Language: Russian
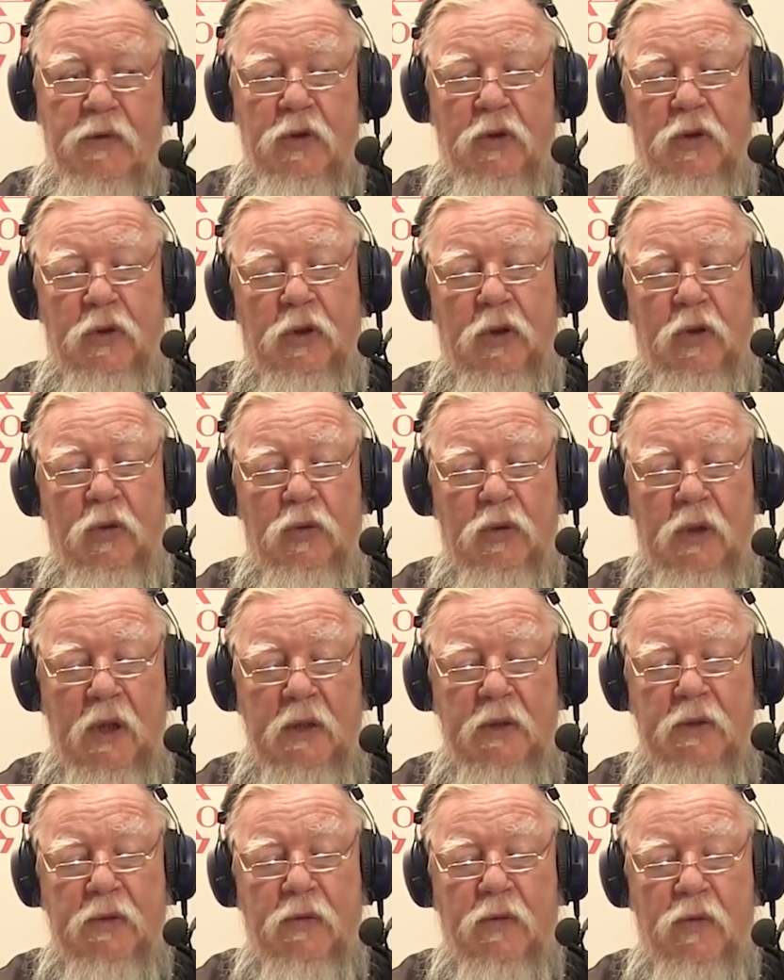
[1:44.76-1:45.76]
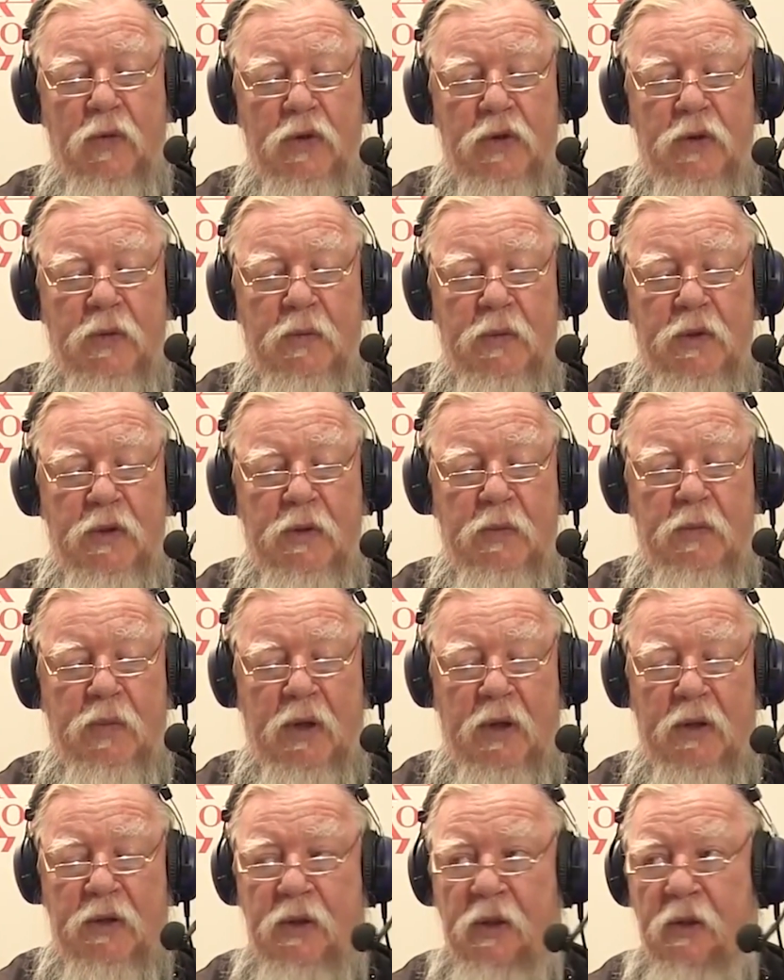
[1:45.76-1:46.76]
все-таки у нас
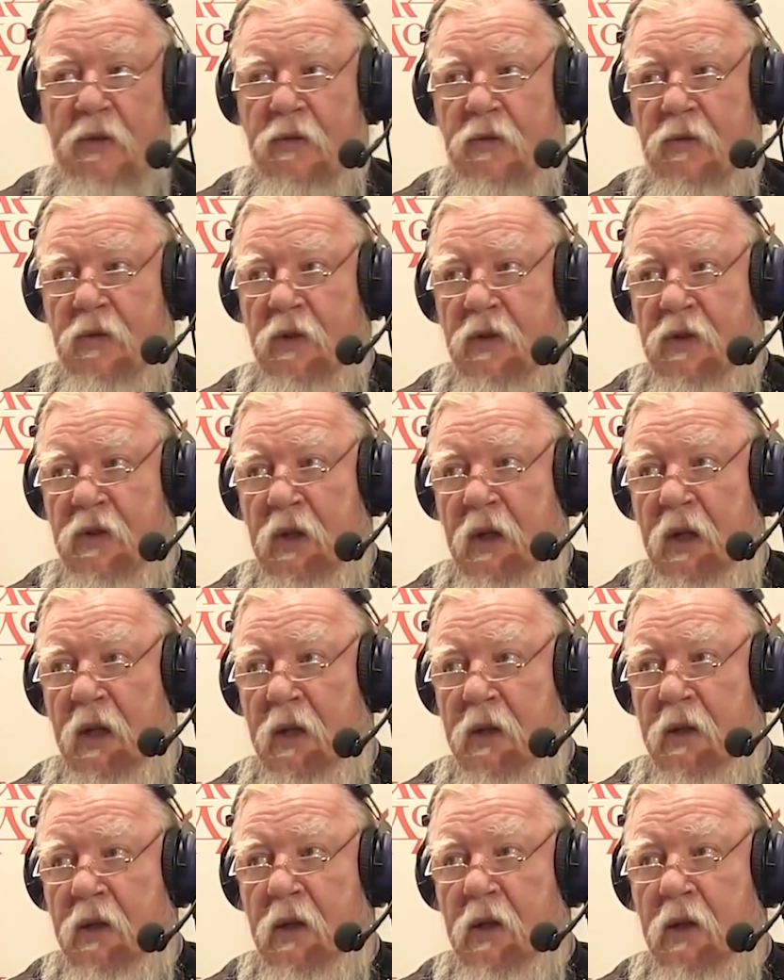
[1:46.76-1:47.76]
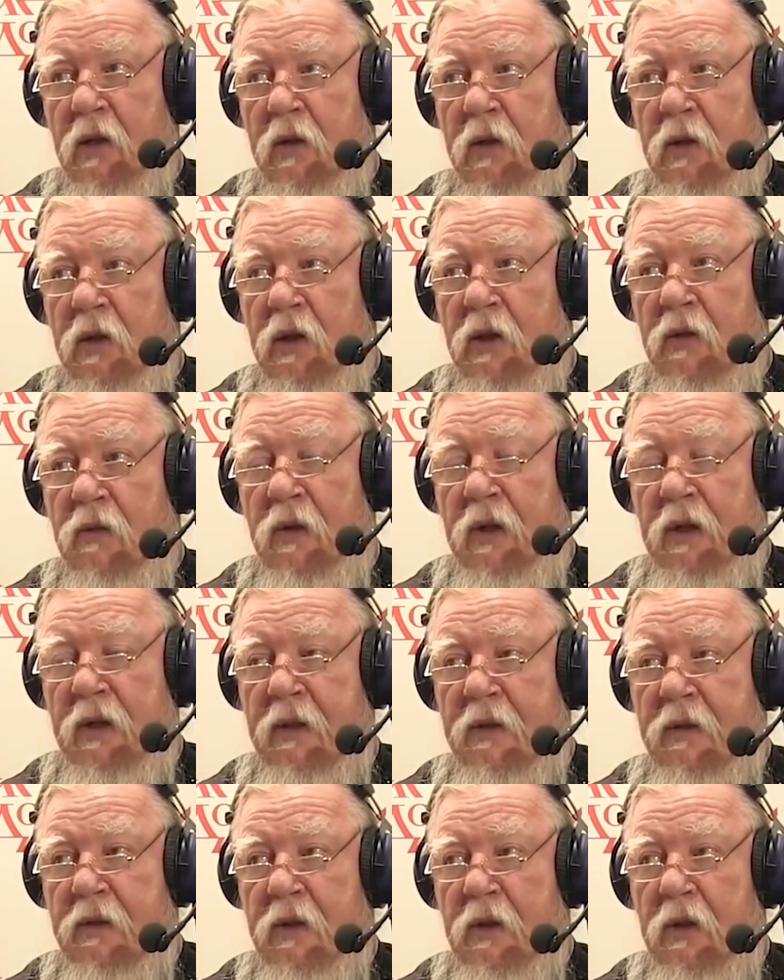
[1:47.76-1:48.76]
80% населения
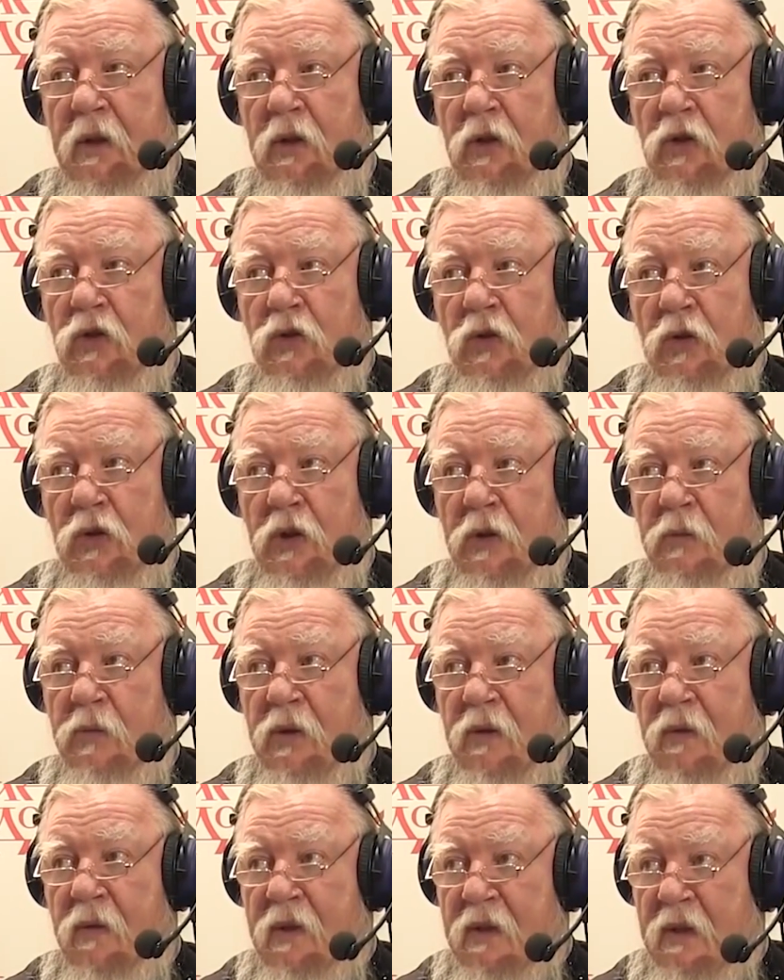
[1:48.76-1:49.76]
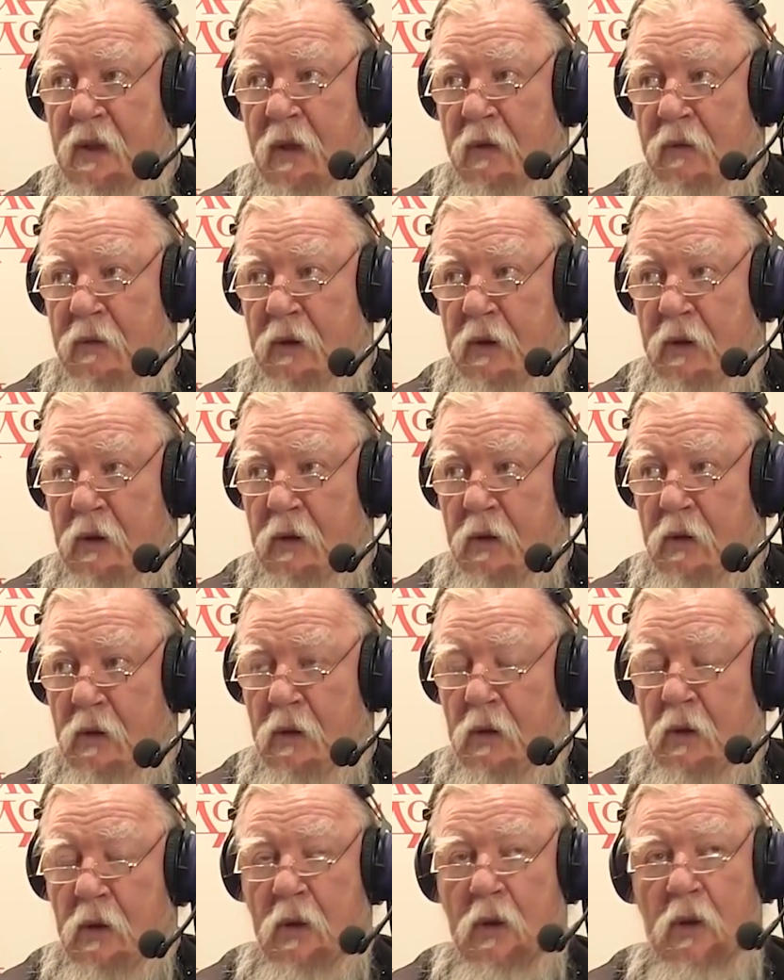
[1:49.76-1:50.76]
говорит, что они православные.
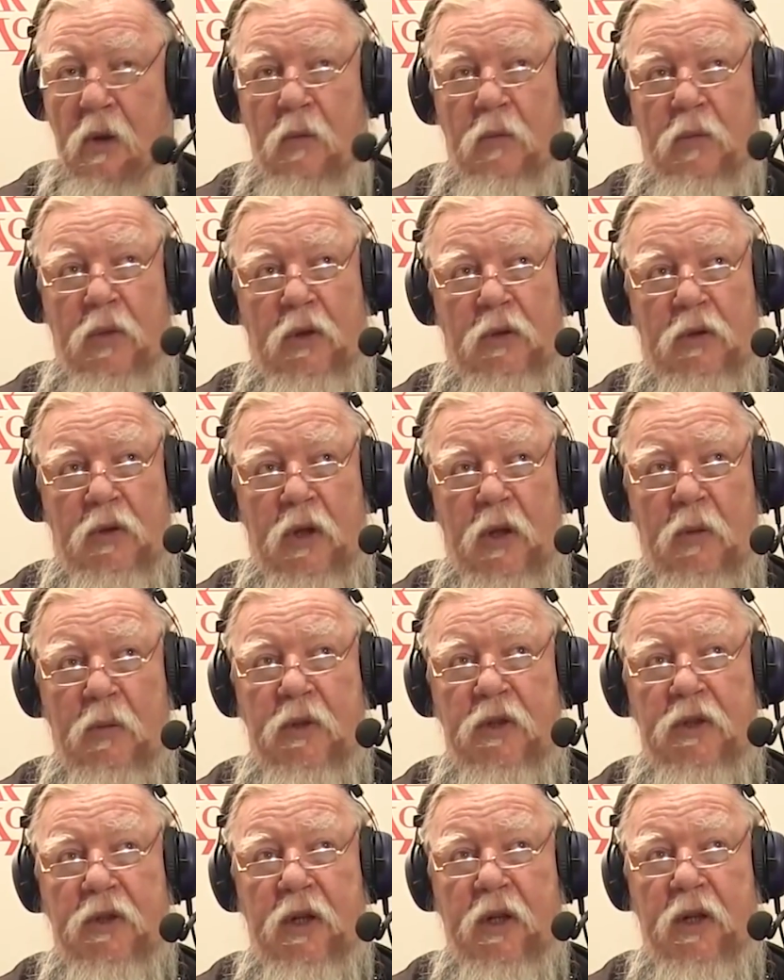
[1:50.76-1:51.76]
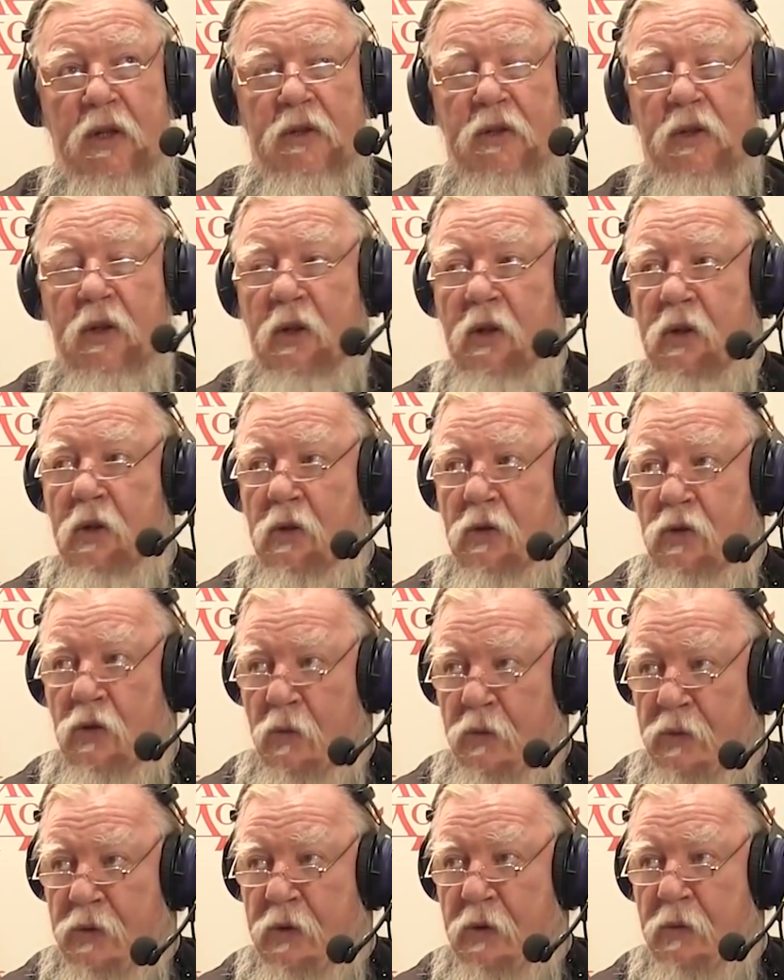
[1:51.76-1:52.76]
Поэтому нам интересно их,
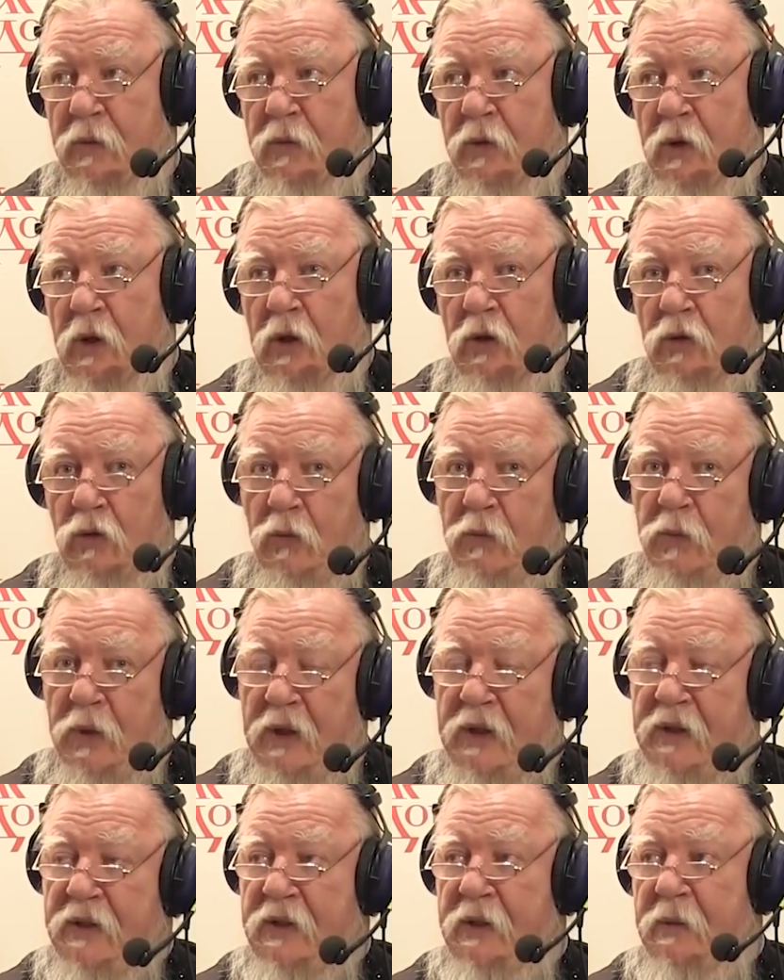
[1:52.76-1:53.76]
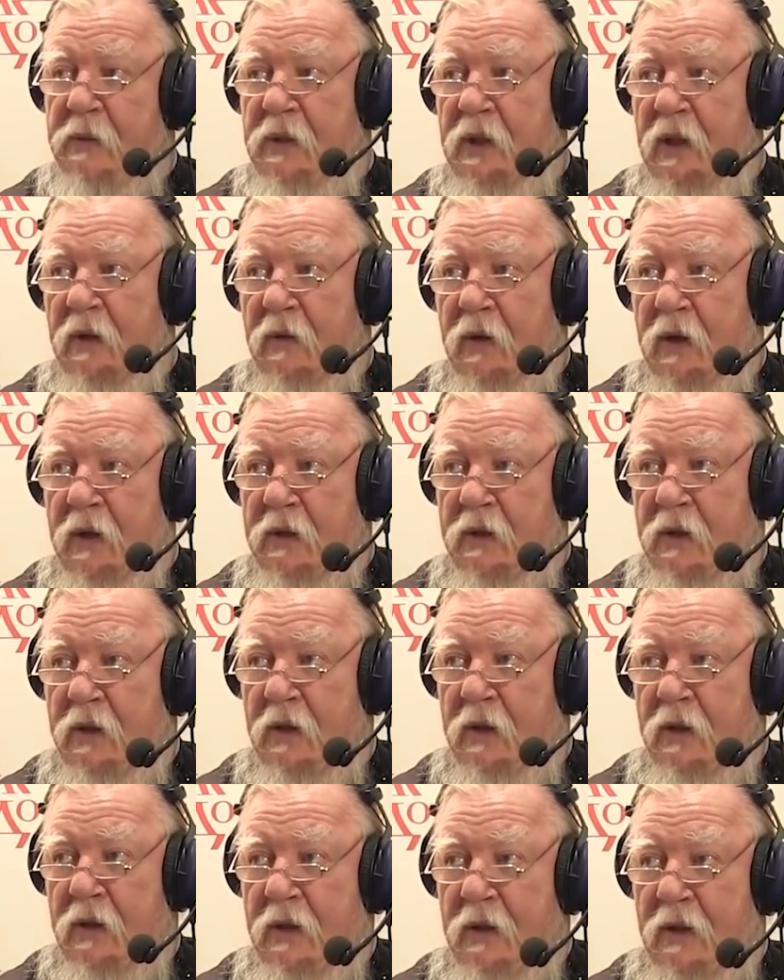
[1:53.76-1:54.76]
собственно, ну, проэкзаменовать,
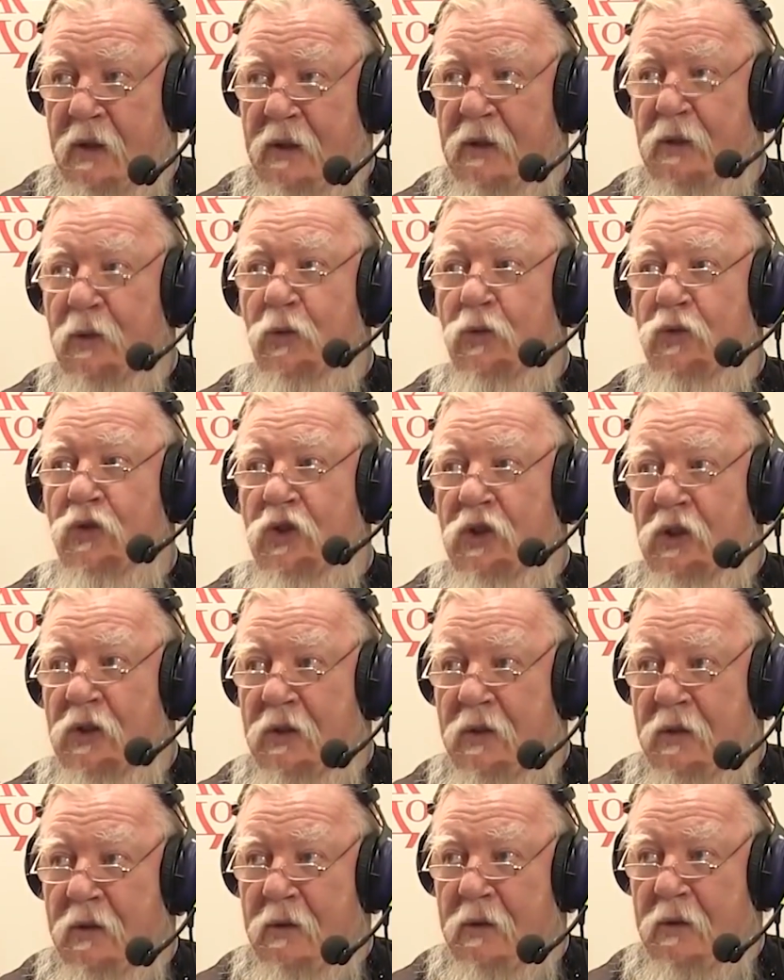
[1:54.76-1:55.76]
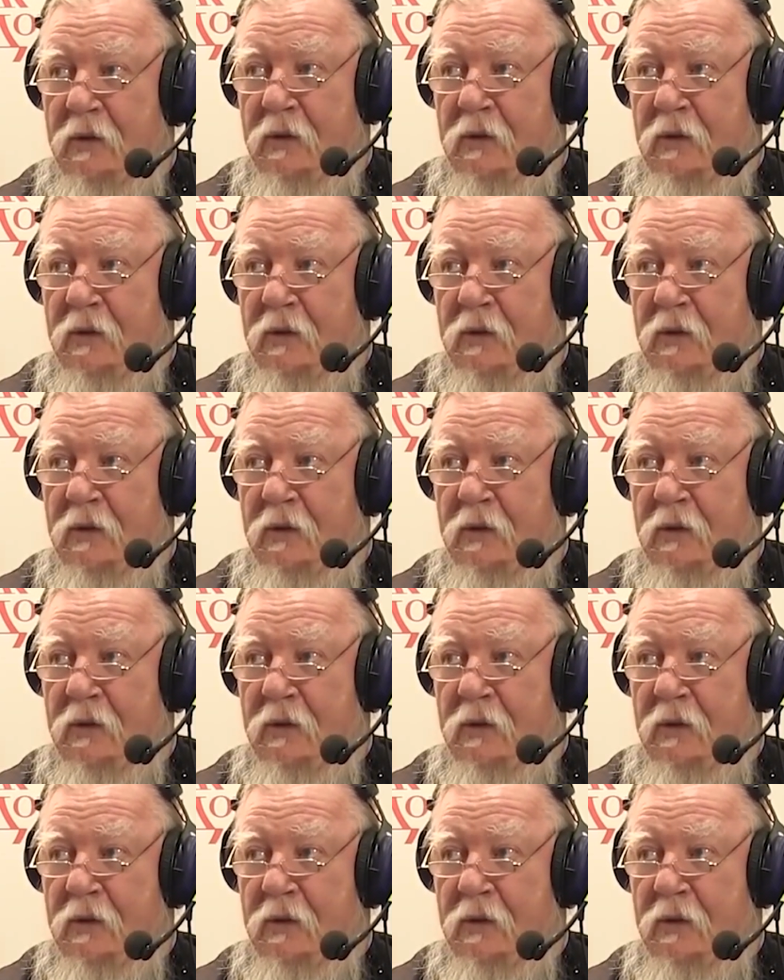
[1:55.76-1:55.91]
и научить